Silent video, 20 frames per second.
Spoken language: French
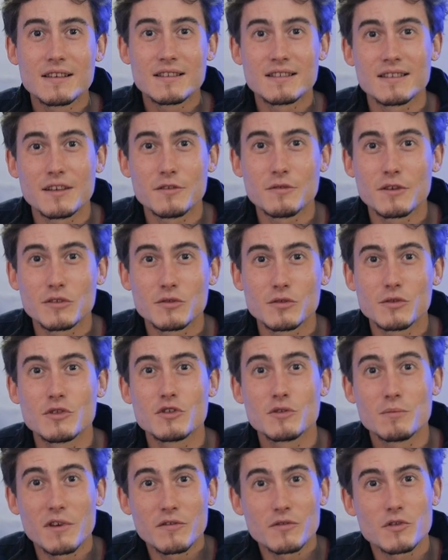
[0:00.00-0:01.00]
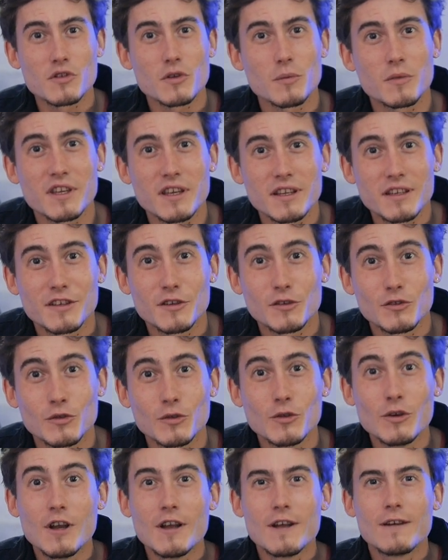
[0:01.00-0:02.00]
Salut à tous, bienvenue sur Mécanique
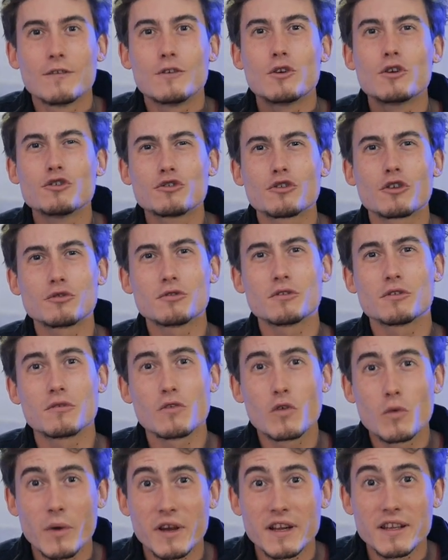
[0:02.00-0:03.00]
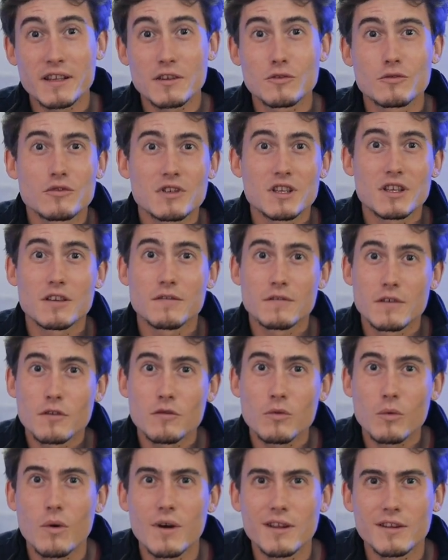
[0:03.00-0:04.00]
Auto. Aujourd'hui, je vais vous parler d'un sujet qui fait
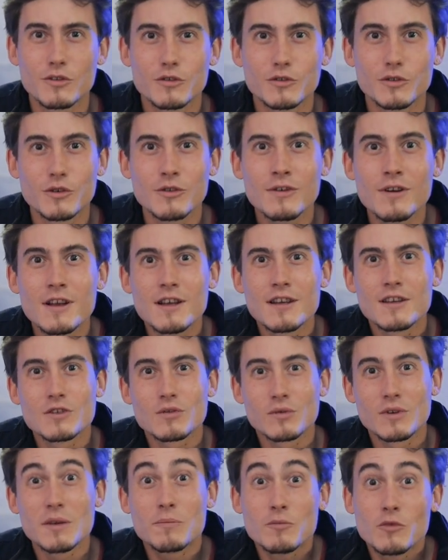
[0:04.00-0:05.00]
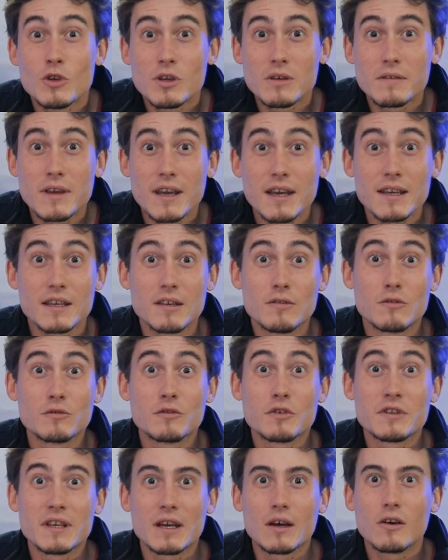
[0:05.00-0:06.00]
froid dans le dos, sont les pneus hiver qui vont
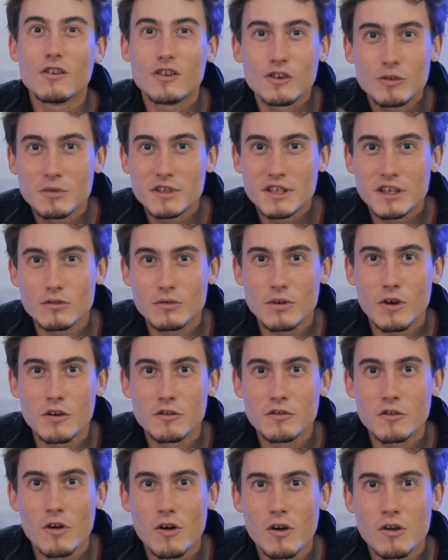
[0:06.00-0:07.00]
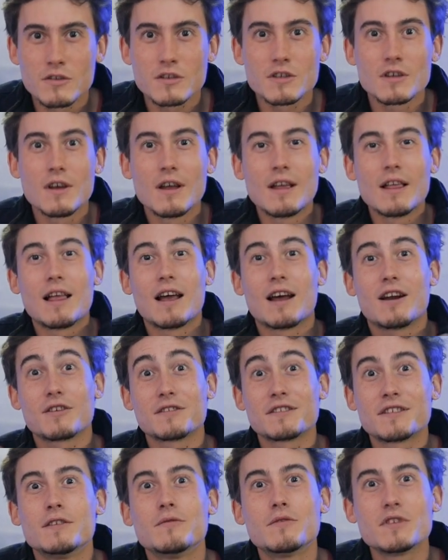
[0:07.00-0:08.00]
devenir obligatoires en France.
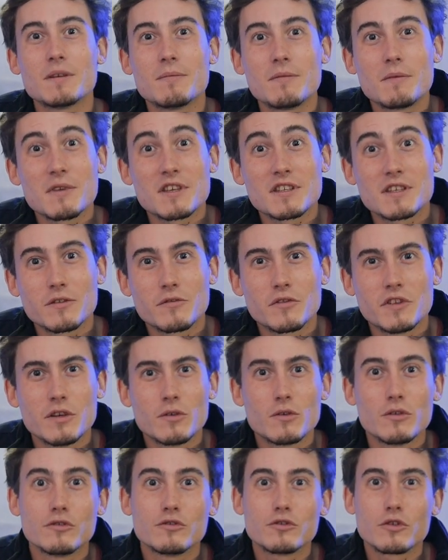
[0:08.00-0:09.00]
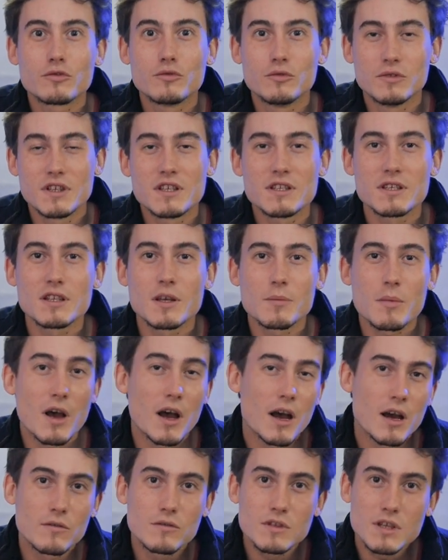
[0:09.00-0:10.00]
Alors si vous aimez bien cette vidéo, surtout n'hésitez
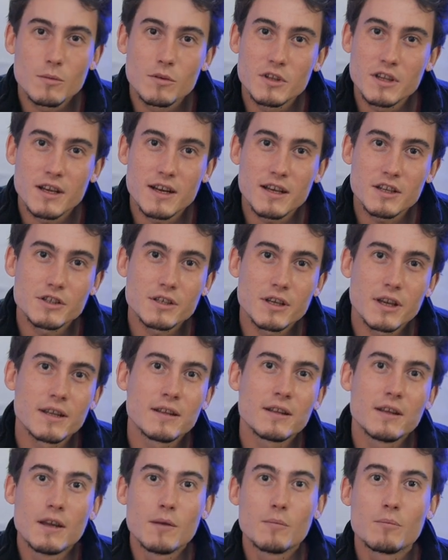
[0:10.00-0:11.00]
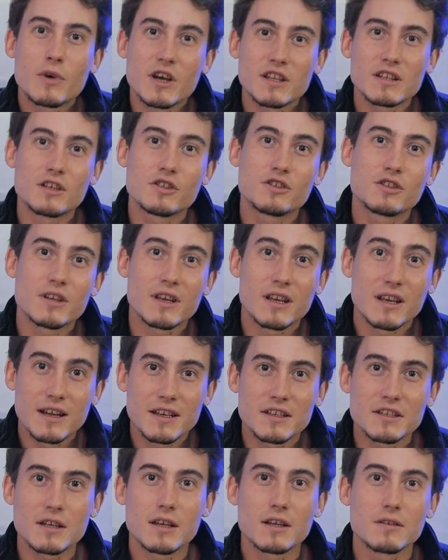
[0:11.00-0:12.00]
pas à vous abonner à la chaîne, partager et
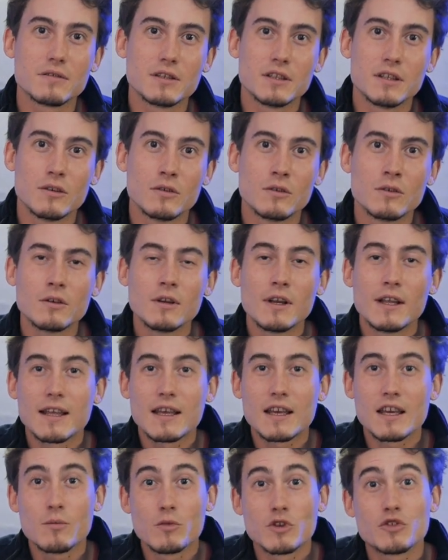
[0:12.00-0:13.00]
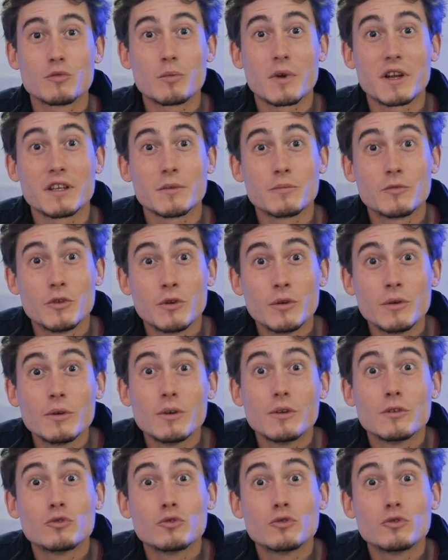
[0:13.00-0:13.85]
liker la vidéo. Et moi, je vous parle des pneus